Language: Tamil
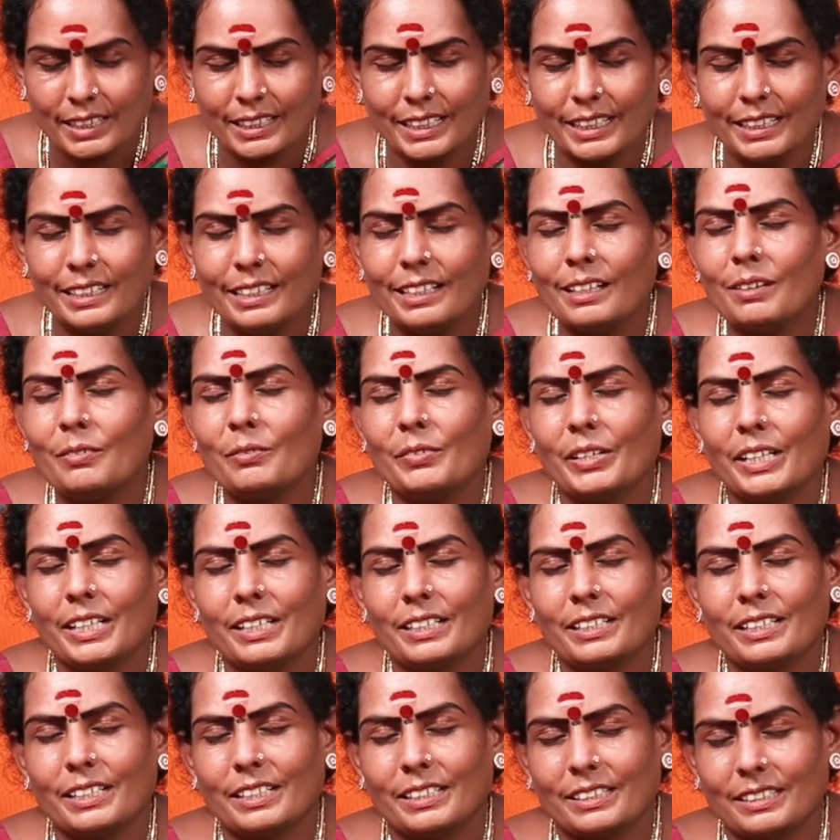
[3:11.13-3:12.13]
நல்லா
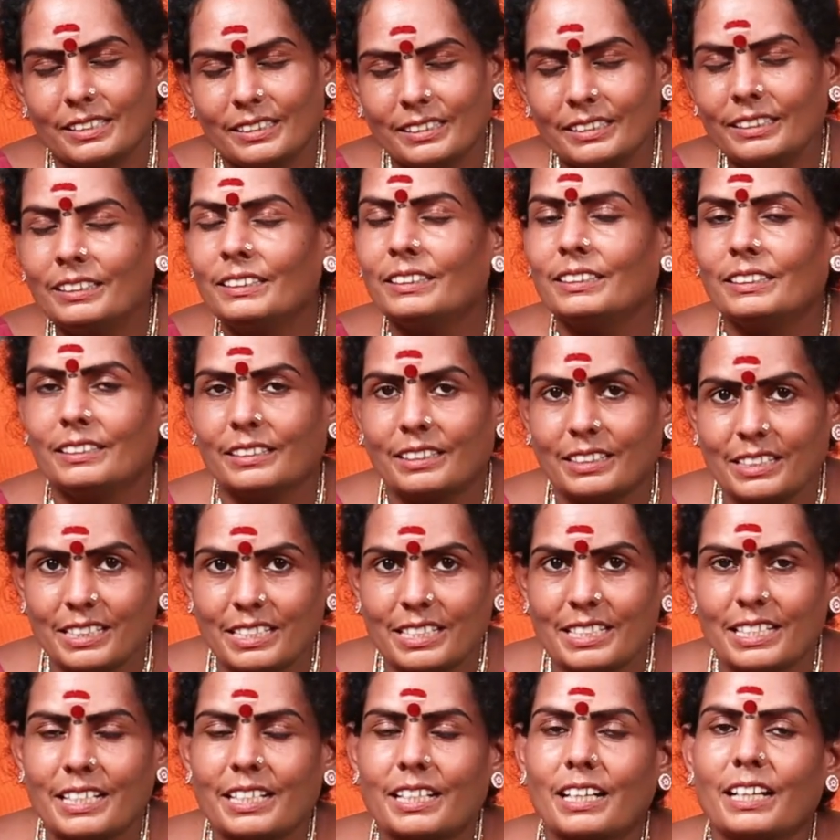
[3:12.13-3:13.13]
வேண்டிட்டு
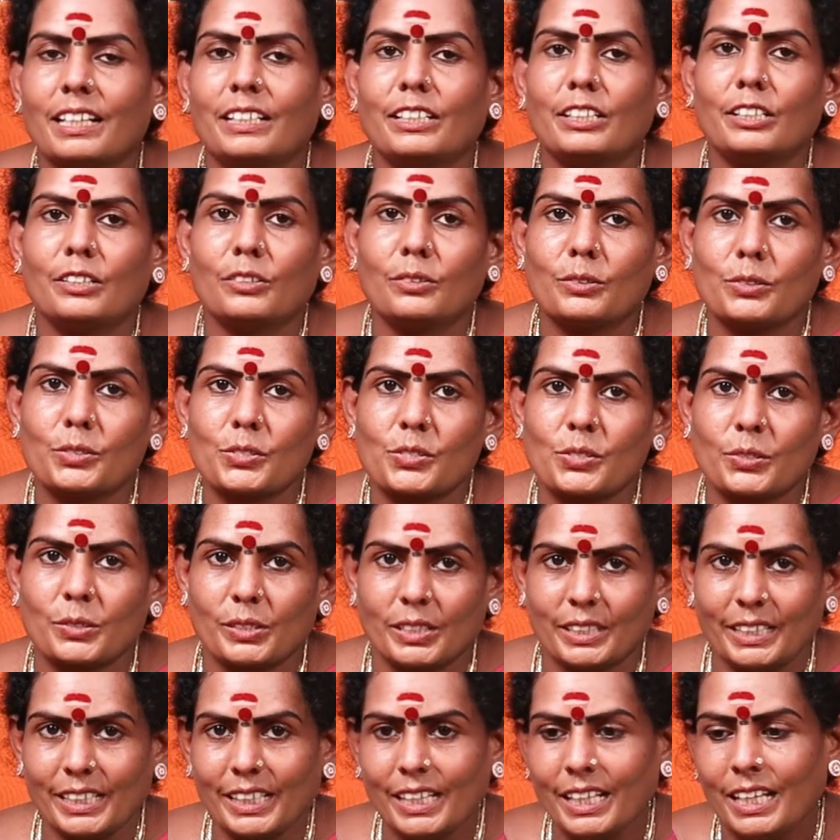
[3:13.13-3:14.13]
திருஷ்டி கழியணும்னு
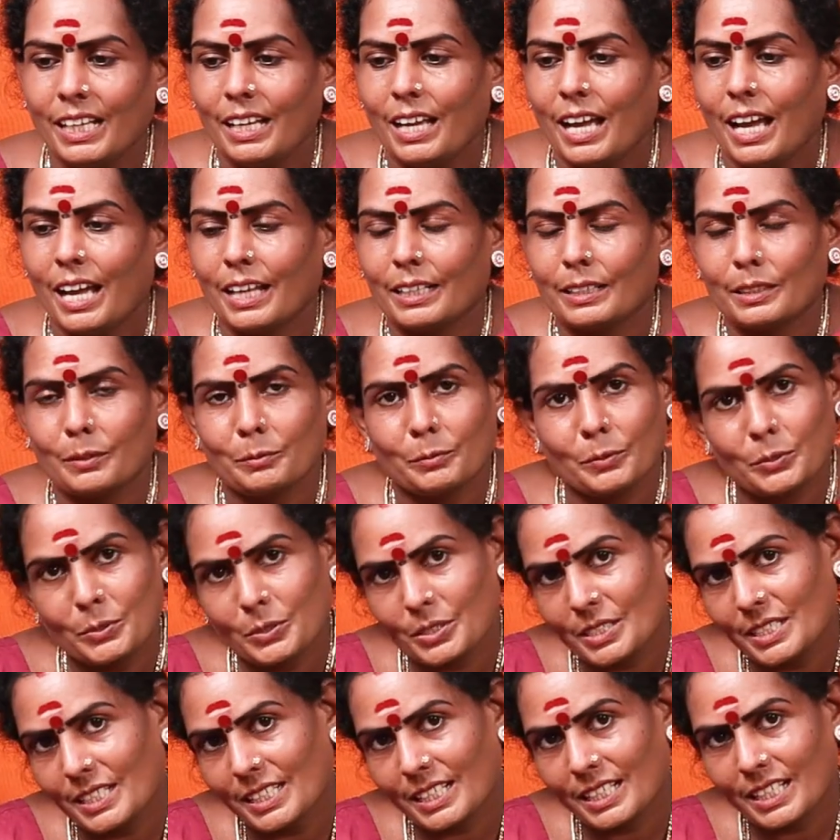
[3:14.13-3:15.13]
சொல்லி அந்த
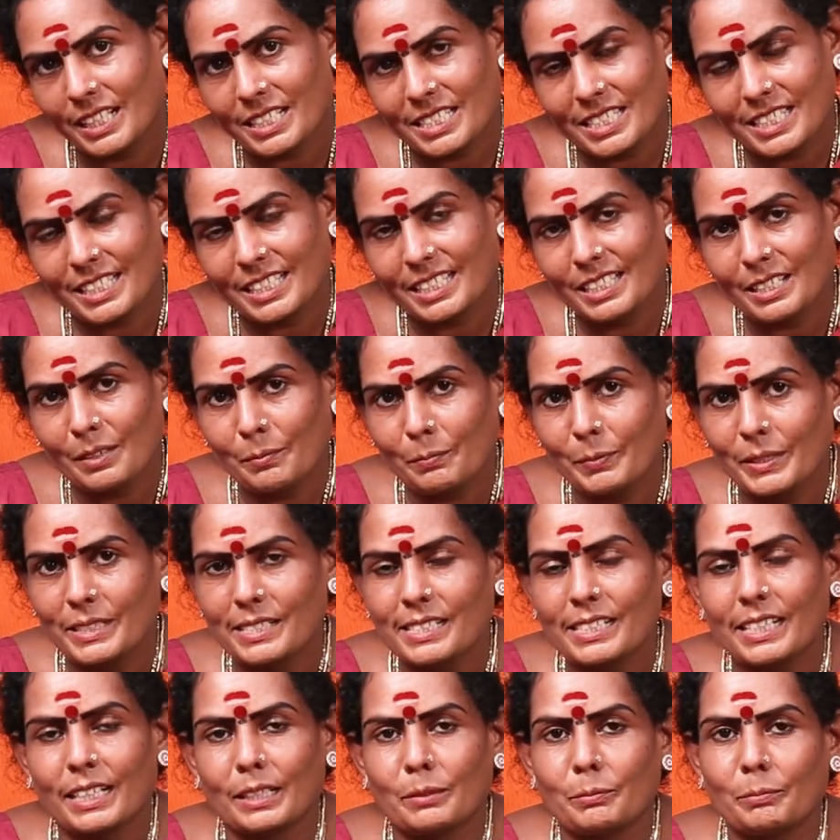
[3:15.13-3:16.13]
பூசணிக்காய் சின்ன
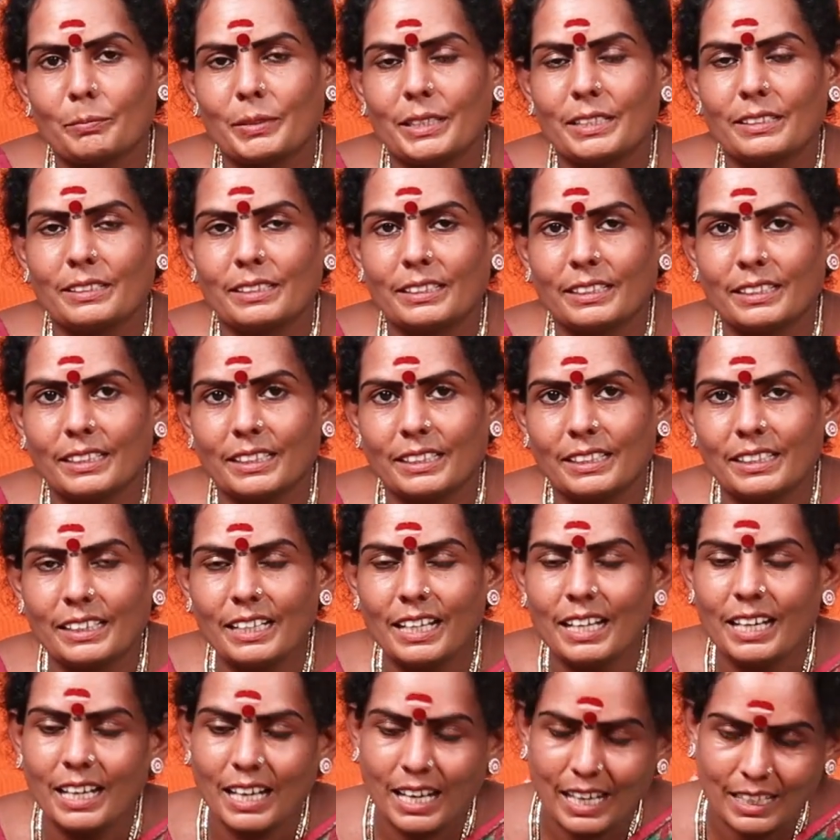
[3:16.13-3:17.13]
பீஸ் கட் பண்ணுறீங்க
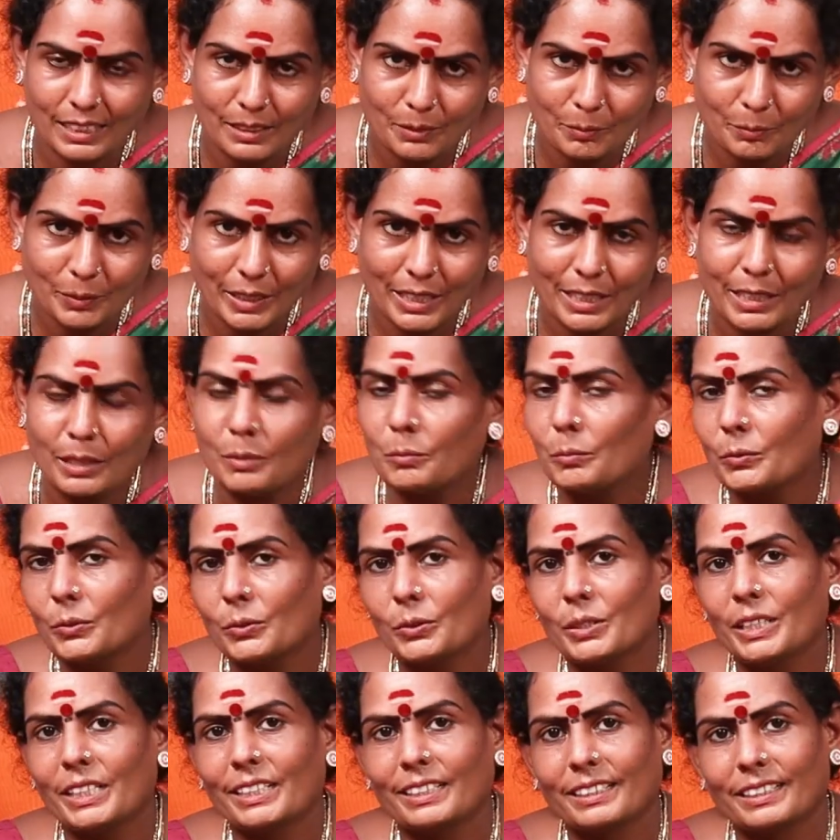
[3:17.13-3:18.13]
இல்லையா அது மேலே
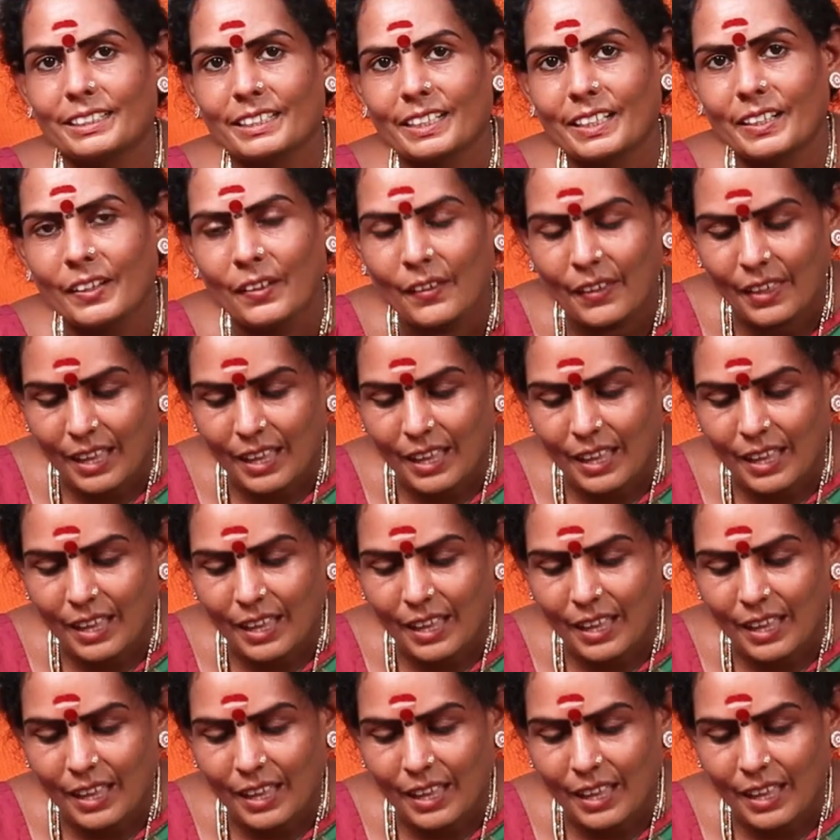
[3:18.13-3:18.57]
மூடிடுங்க